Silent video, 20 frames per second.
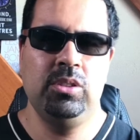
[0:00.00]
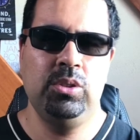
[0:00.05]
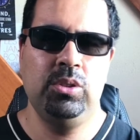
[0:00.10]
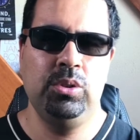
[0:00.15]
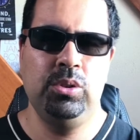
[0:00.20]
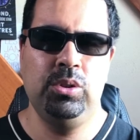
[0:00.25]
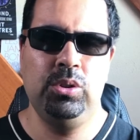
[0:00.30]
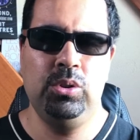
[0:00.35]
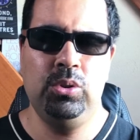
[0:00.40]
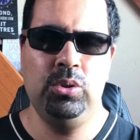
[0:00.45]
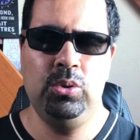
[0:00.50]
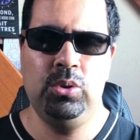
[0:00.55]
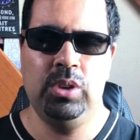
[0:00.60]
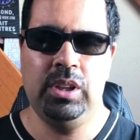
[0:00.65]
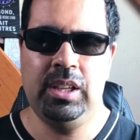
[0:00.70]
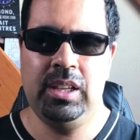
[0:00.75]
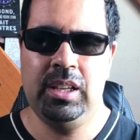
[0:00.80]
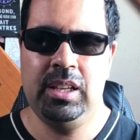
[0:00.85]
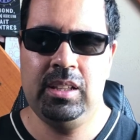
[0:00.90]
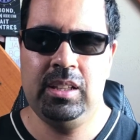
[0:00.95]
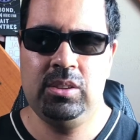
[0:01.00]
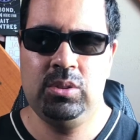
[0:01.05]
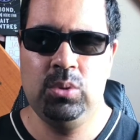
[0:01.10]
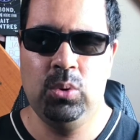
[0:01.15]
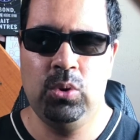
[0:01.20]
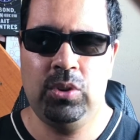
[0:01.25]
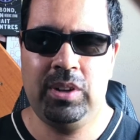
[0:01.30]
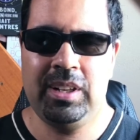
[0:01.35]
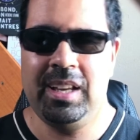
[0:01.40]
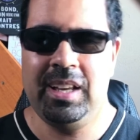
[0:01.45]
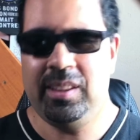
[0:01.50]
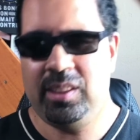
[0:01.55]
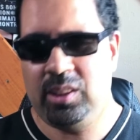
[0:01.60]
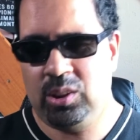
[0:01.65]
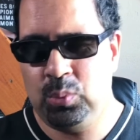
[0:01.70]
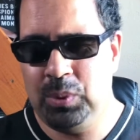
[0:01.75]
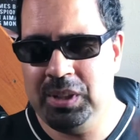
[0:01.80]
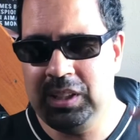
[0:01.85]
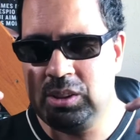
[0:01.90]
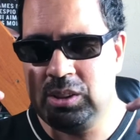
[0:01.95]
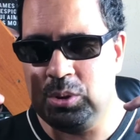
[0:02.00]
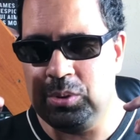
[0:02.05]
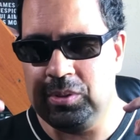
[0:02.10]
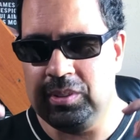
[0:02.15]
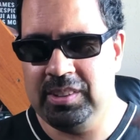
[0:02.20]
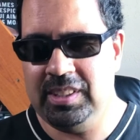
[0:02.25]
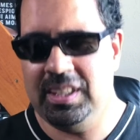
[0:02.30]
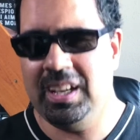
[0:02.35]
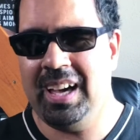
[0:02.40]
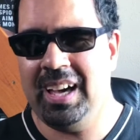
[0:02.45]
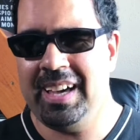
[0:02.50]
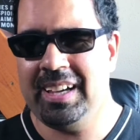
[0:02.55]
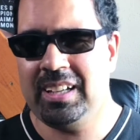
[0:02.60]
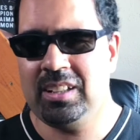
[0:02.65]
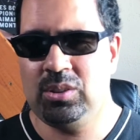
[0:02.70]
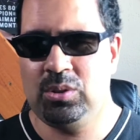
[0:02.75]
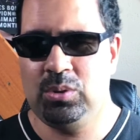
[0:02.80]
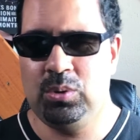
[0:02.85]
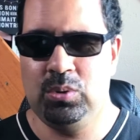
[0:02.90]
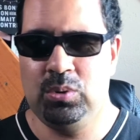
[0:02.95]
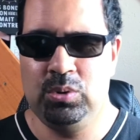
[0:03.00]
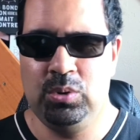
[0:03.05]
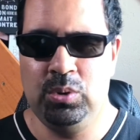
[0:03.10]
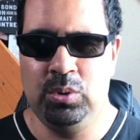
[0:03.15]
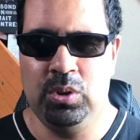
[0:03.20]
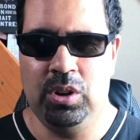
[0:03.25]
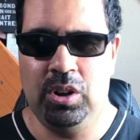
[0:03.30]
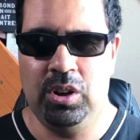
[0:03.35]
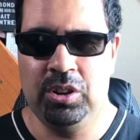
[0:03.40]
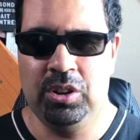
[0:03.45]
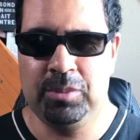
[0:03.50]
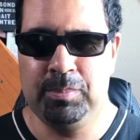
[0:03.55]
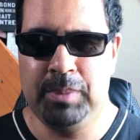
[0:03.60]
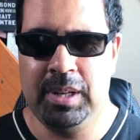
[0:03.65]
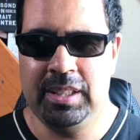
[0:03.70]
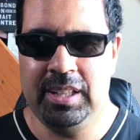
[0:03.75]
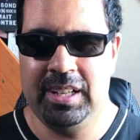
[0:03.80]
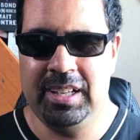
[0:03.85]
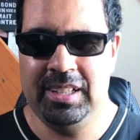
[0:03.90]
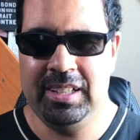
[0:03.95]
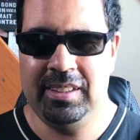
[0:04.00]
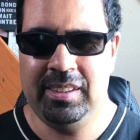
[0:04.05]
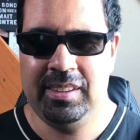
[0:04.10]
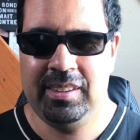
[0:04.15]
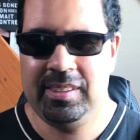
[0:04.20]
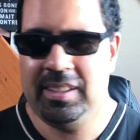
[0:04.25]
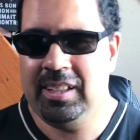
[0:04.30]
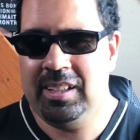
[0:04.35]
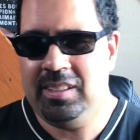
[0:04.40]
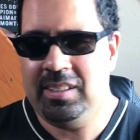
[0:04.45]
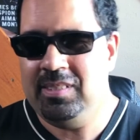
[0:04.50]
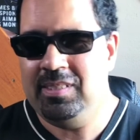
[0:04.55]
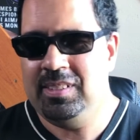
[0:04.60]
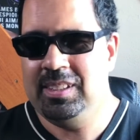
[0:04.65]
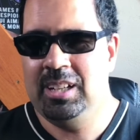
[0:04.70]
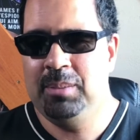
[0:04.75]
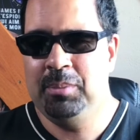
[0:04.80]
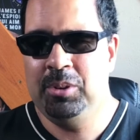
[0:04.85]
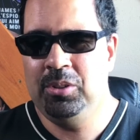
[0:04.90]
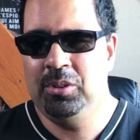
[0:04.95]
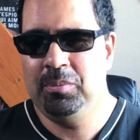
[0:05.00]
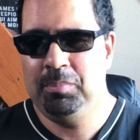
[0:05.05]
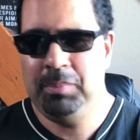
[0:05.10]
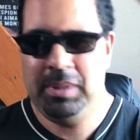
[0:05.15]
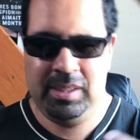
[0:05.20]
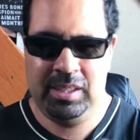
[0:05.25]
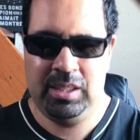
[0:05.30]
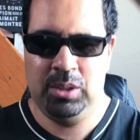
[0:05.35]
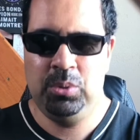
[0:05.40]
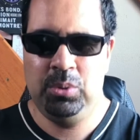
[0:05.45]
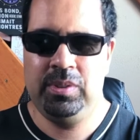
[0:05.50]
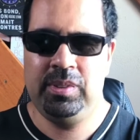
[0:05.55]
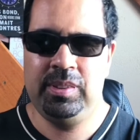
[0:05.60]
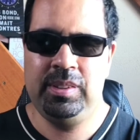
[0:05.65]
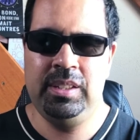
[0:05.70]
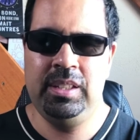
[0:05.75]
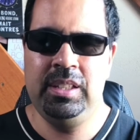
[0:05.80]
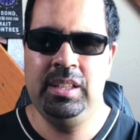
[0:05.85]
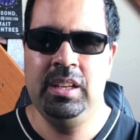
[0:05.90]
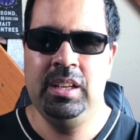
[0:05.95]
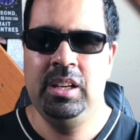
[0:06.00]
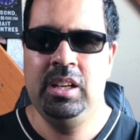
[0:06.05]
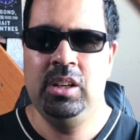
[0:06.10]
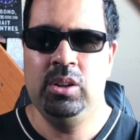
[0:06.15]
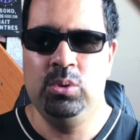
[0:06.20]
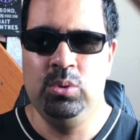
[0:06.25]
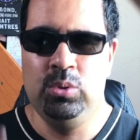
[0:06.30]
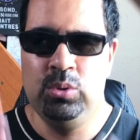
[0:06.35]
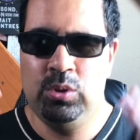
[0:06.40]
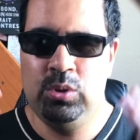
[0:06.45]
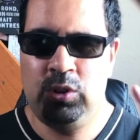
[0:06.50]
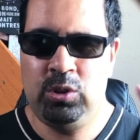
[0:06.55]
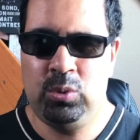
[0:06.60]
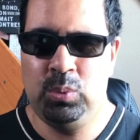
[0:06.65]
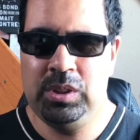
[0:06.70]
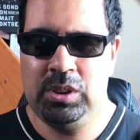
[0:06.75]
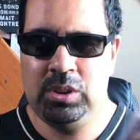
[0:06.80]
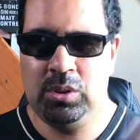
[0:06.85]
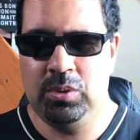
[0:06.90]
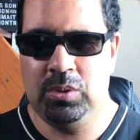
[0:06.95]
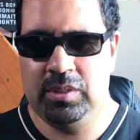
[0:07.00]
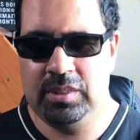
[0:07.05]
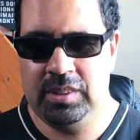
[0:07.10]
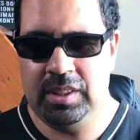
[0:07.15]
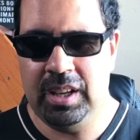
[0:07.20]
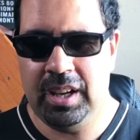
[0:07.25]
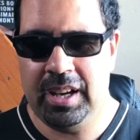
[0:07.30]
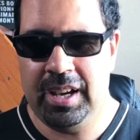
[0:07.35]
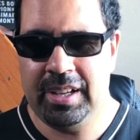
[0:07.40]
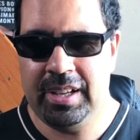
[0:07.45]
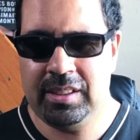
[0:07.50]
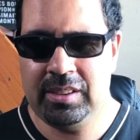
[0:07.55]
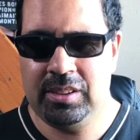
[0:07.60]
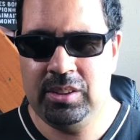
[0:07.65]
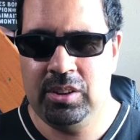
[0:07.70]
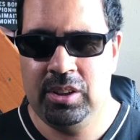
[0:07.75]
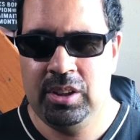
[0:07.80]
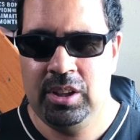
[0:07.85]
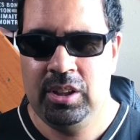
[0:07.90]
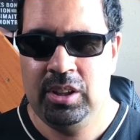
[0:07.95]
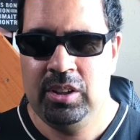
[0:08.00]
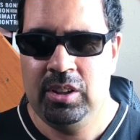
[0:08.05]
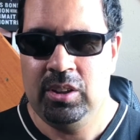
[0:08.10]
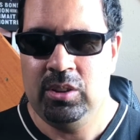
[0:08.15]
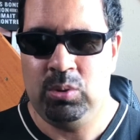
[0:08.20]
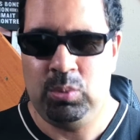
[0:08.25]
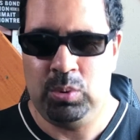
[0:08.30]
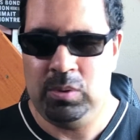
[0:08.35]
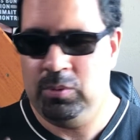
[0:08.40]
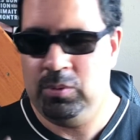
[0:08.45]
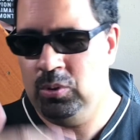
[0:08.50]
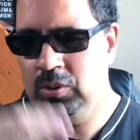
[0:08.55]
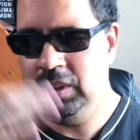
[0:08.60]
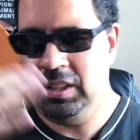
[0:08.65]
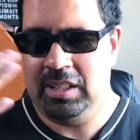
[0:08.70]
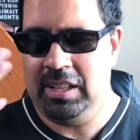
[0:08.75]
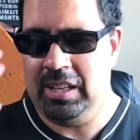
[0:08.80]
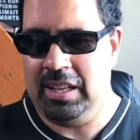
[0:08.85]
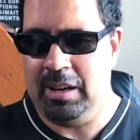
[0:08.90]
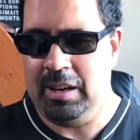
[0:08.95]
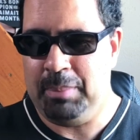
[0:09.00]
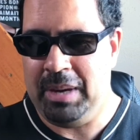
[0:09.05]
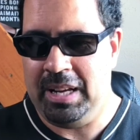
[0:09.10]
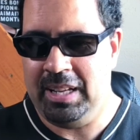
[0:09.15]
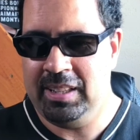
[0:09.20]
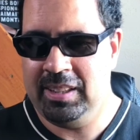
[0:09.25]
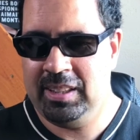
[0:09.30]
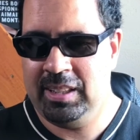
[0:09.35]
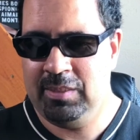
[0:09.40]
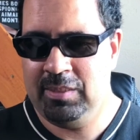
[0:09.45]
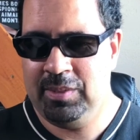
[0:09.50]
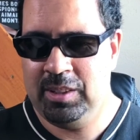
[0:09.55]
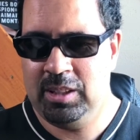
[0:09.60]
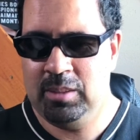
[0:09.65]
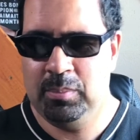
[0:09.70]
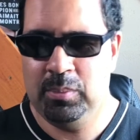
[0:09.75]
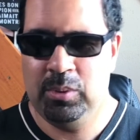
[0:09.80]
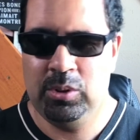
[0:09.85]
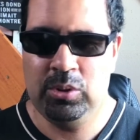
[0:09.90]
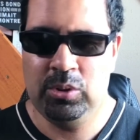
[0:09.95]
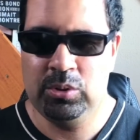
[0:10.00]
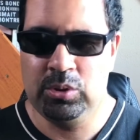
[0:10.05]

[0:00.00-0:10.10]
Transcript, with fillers: 2 est donc la suite directe de Ant-Man 1, ça évidemment, mais c'est aussi une suite directe suivant les, bah, événements